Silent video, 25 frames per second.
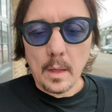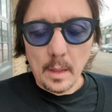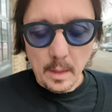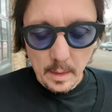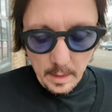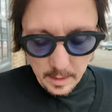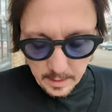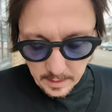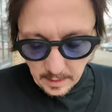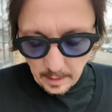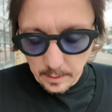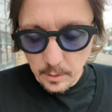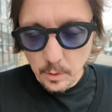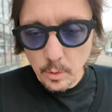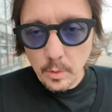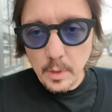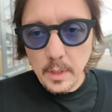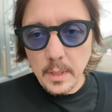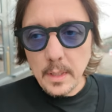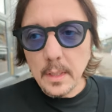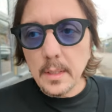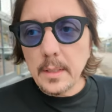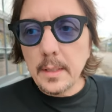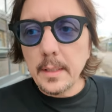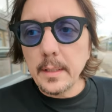Gli Stati
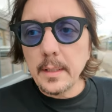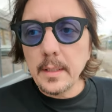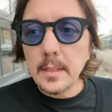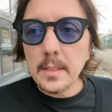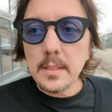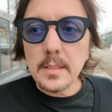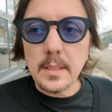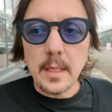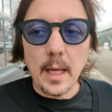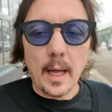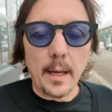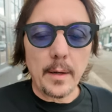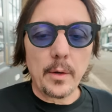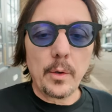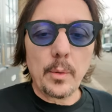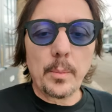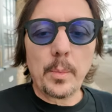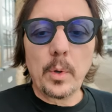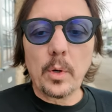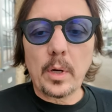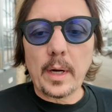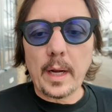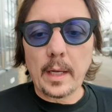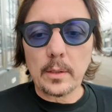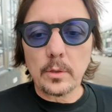Uniti stanno
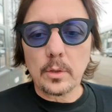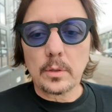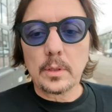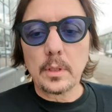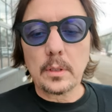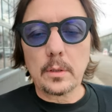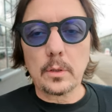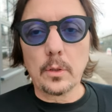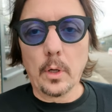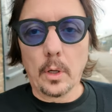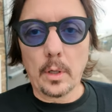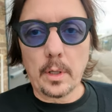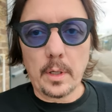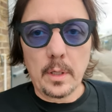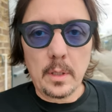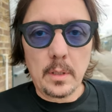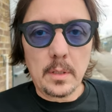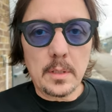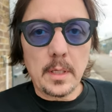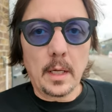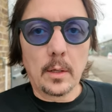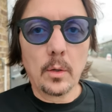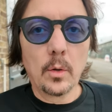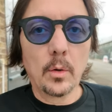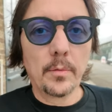bloccando TikTok,
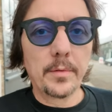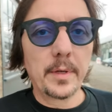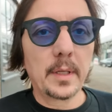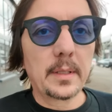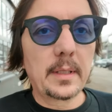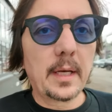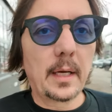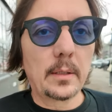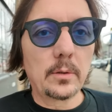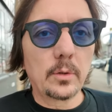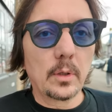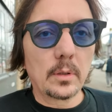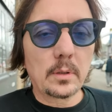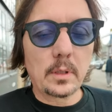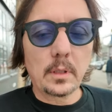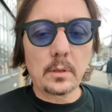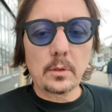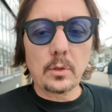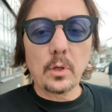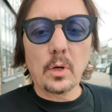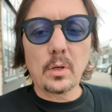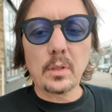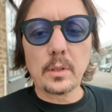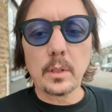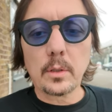stanno vietando a
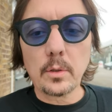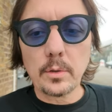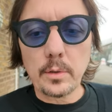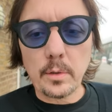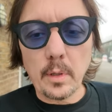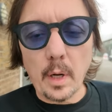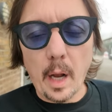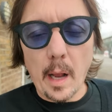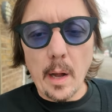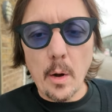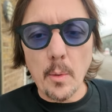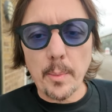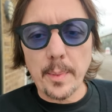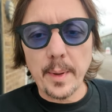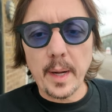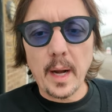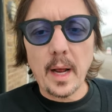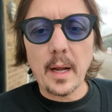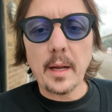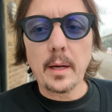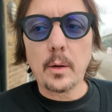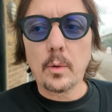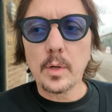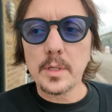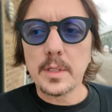TikTok di continuare a
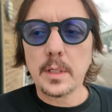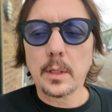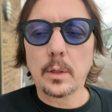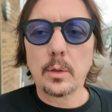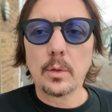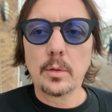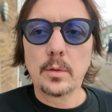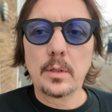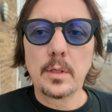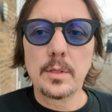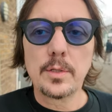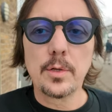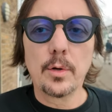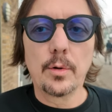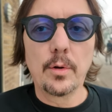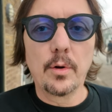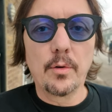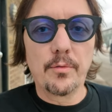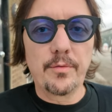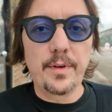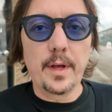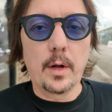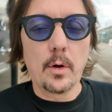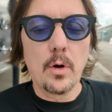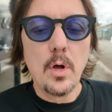operare in queste condizioni,
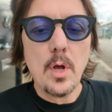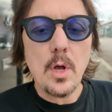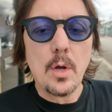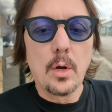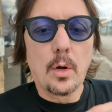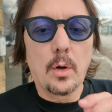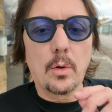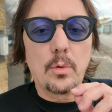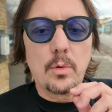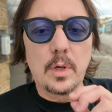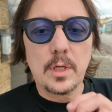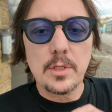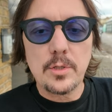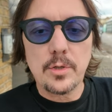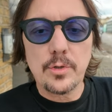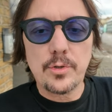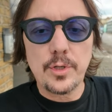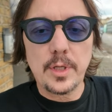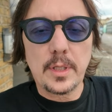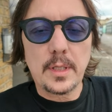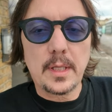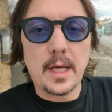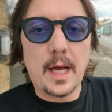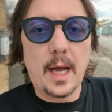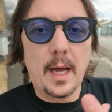ovvero con una
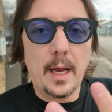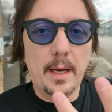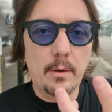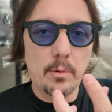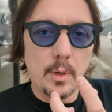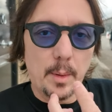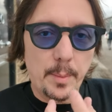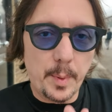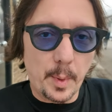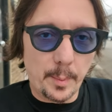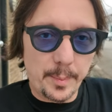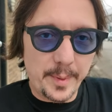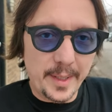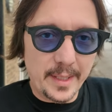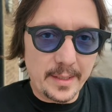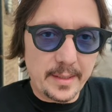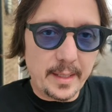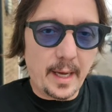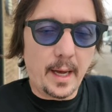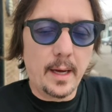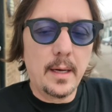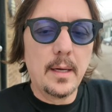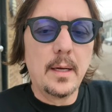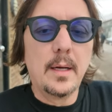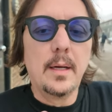società e una
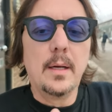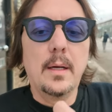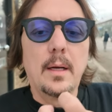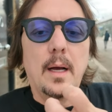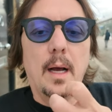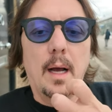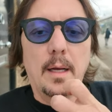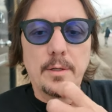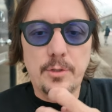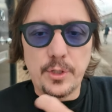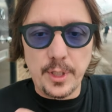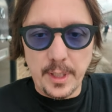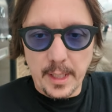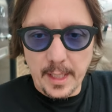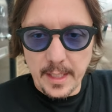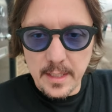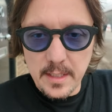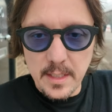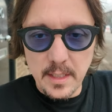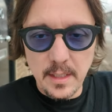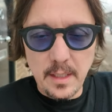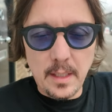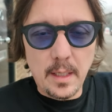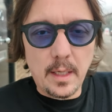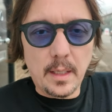proprietà
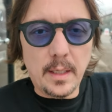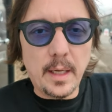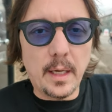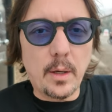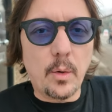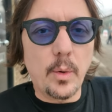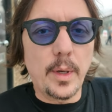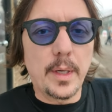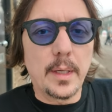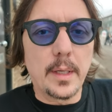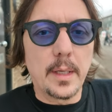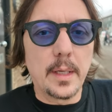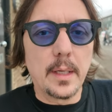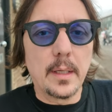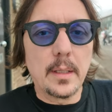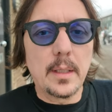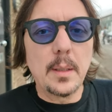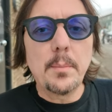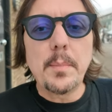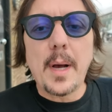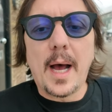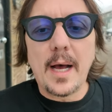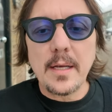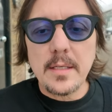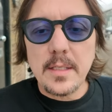cinese che quindi
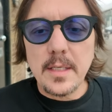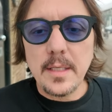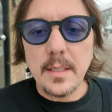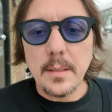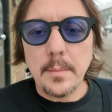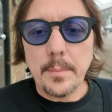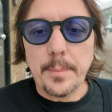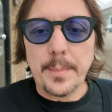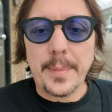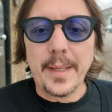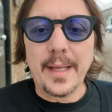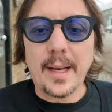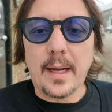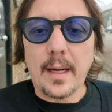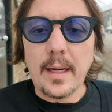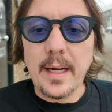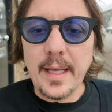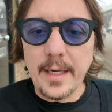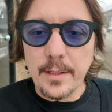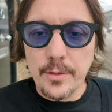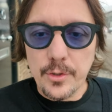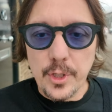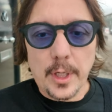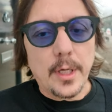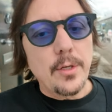di base per
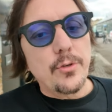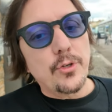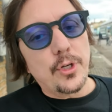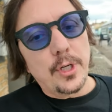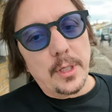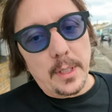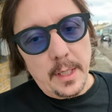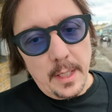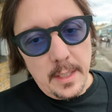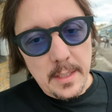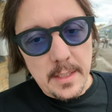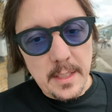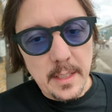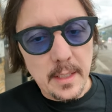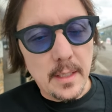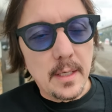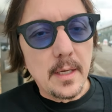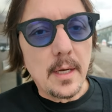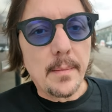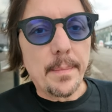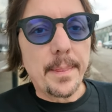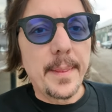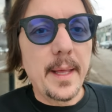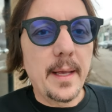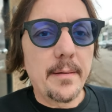legge cinese
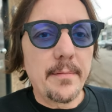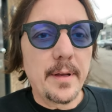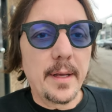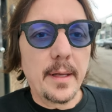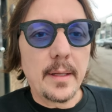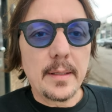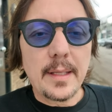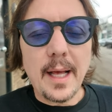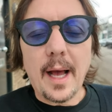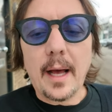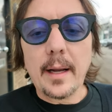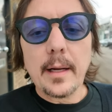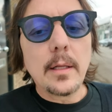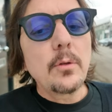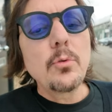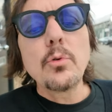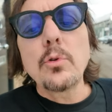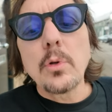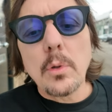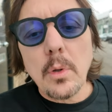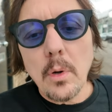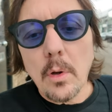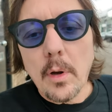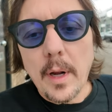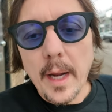deve dare
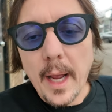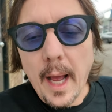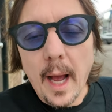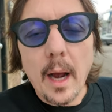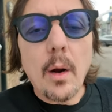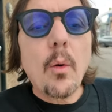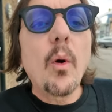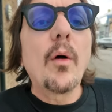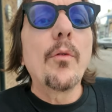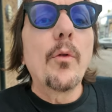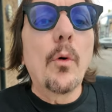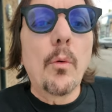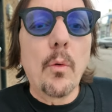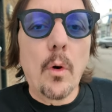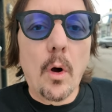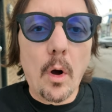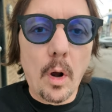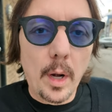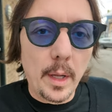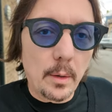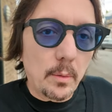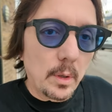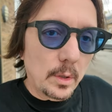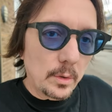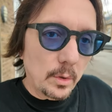tutto quello che ha quando
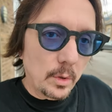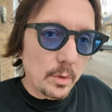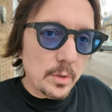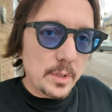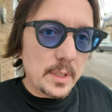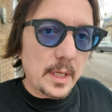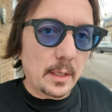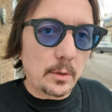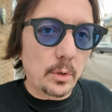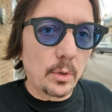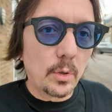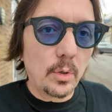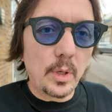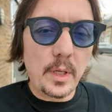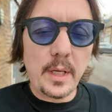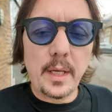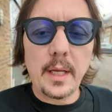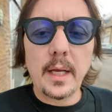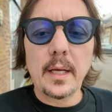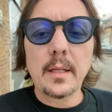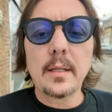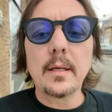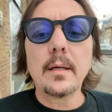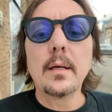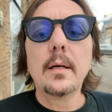vuole, quando lo Stato lo
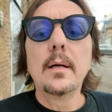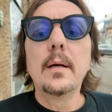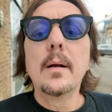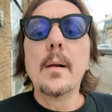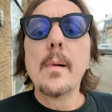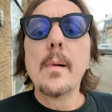richiede